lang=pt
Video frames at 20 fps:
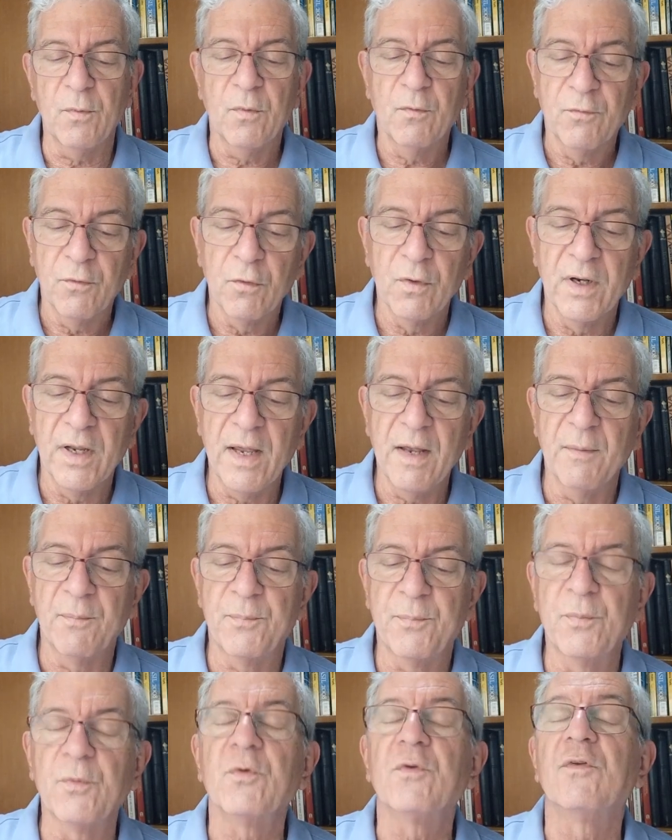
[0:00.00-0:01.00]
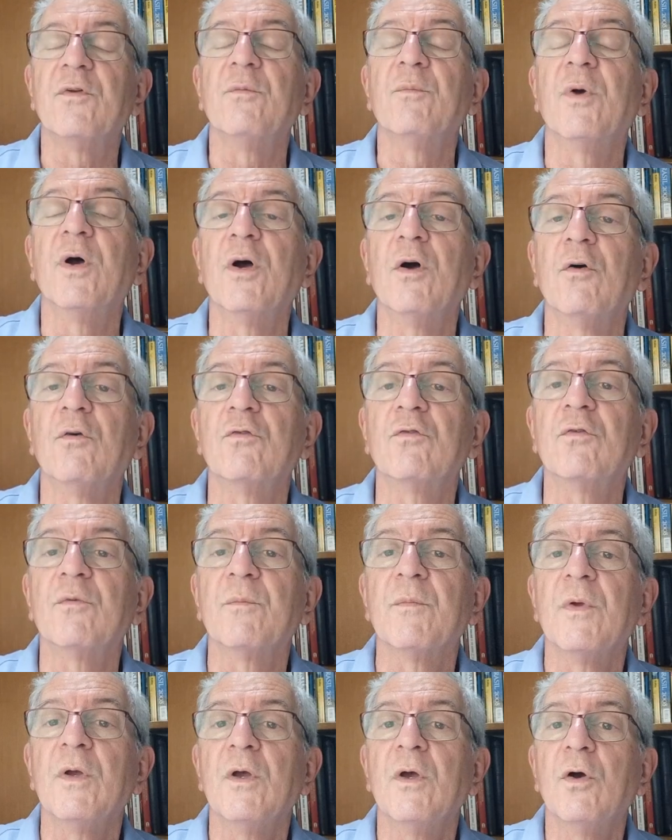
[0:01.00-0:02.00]
vou ler para os irmãos
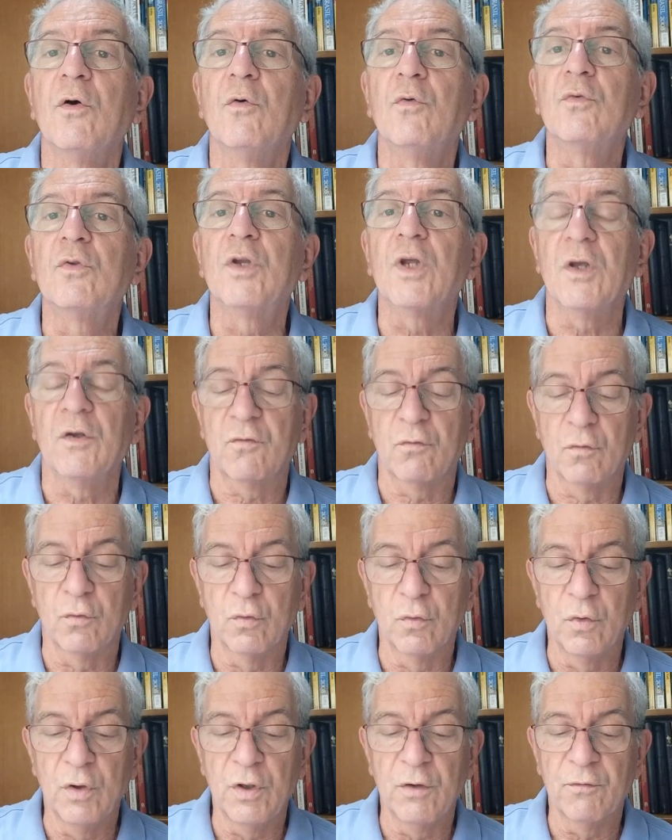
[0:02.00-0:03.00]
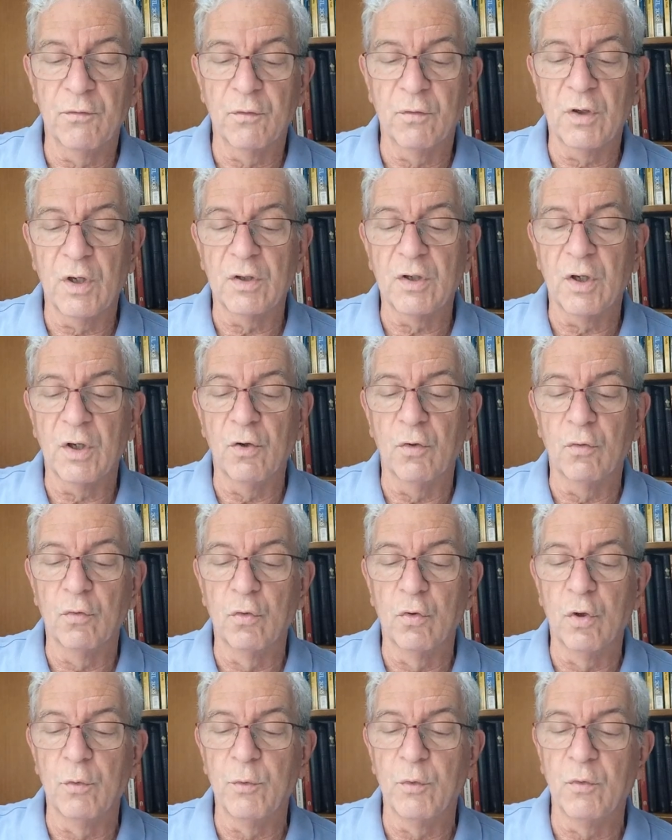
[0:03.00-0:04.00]
um texto do livro
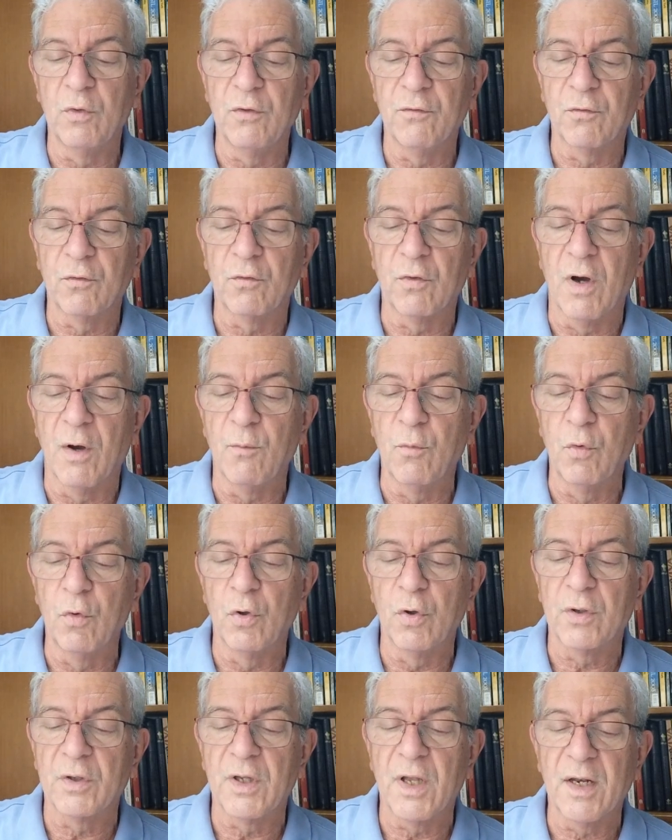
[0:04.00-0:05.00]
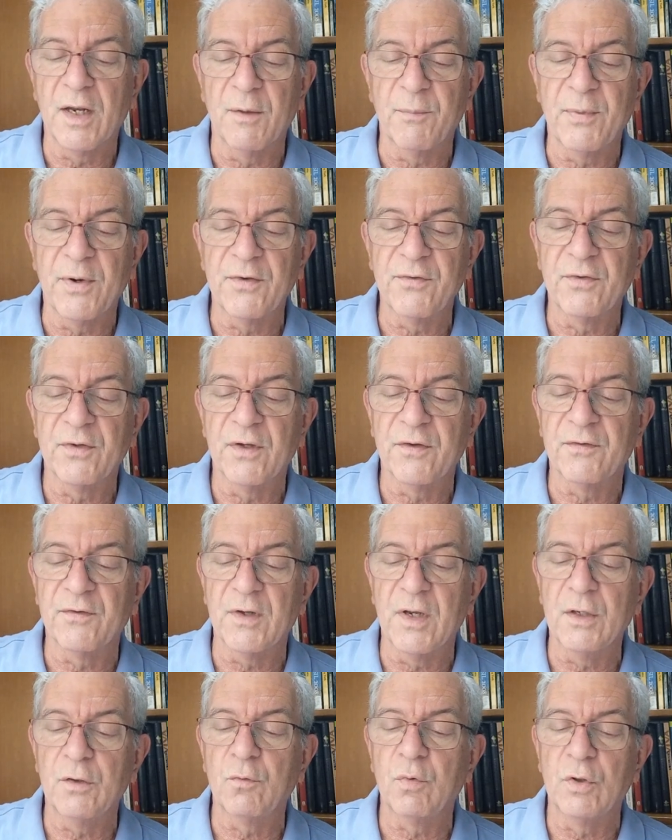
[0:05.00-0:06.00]
Deuteronômio, o livro do amor, está na página
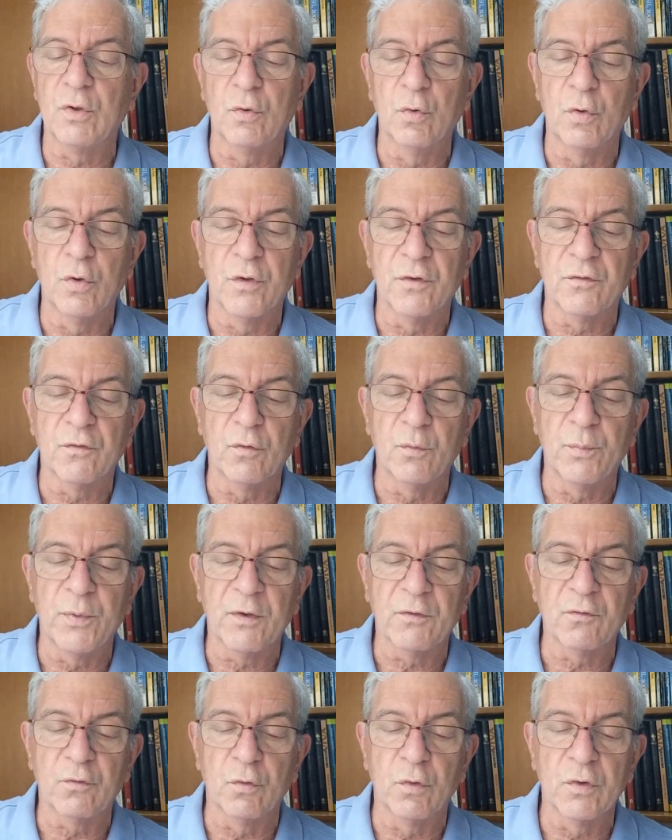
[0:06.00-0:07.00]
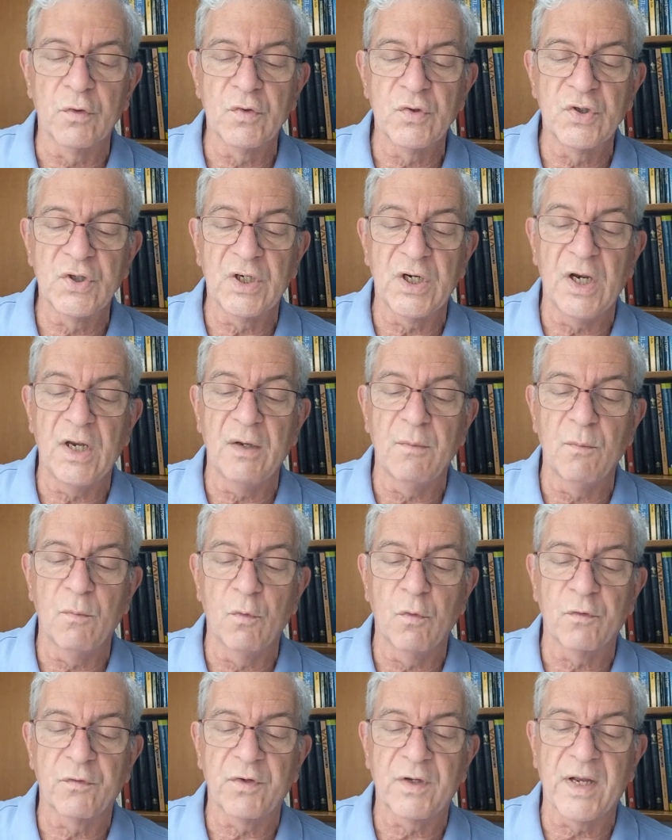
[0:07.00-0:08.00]
102, do pastor Giri
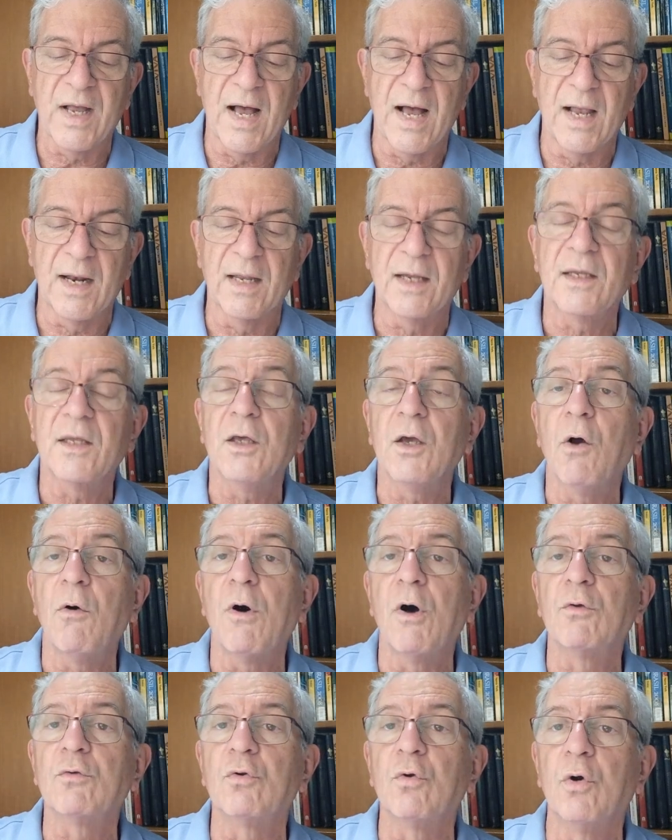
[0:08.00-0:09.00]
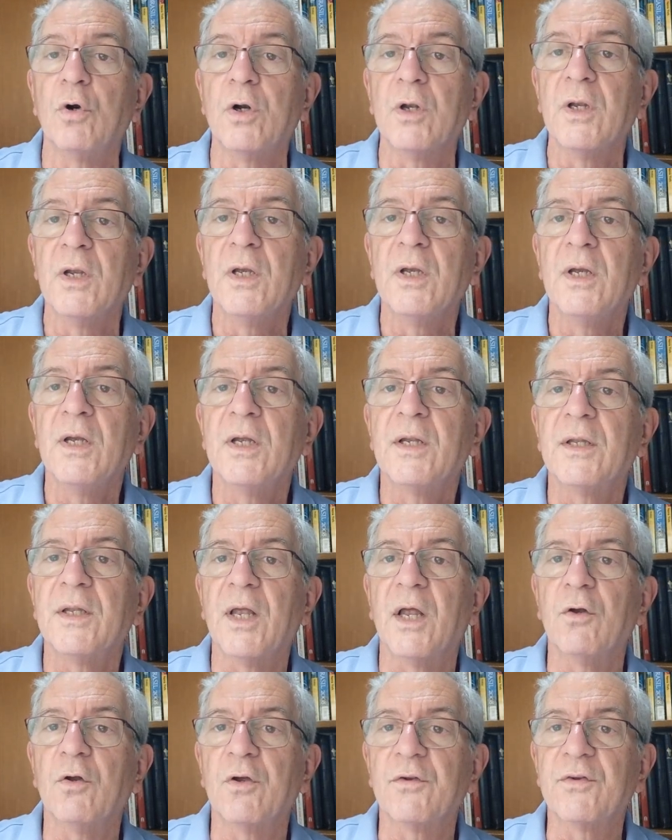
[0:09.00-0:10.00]
Moscala, que é o autor
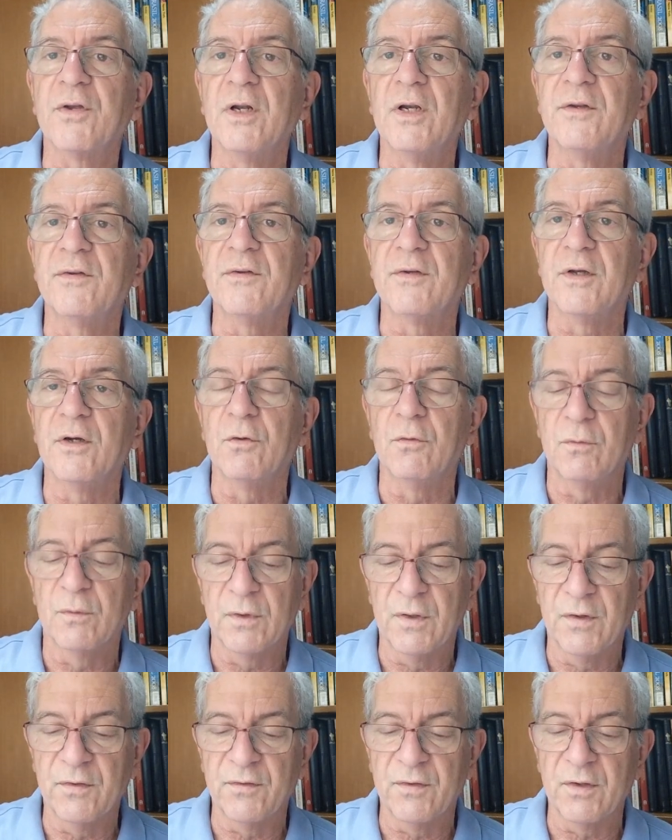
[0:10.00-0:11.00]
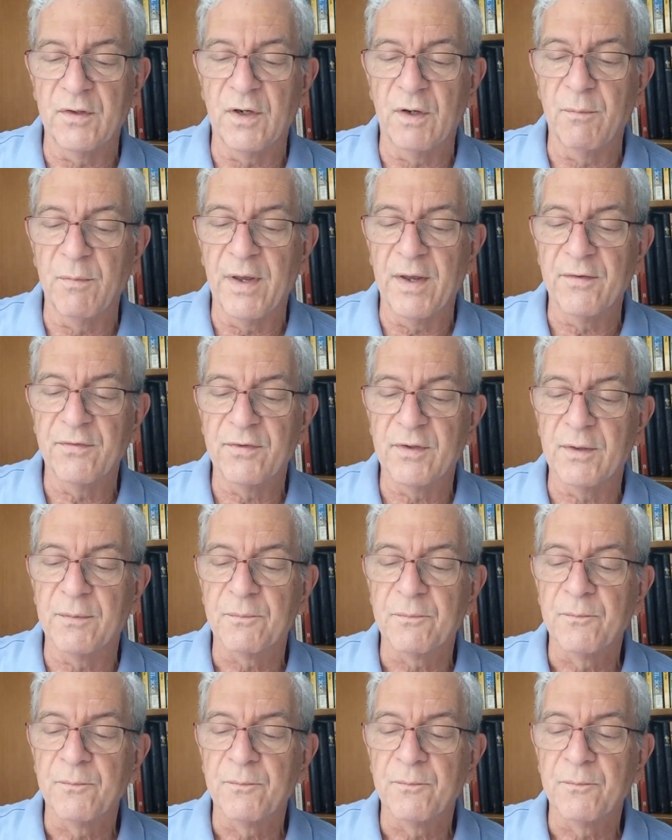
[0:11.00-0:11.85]
da nossa lição deste trimestre.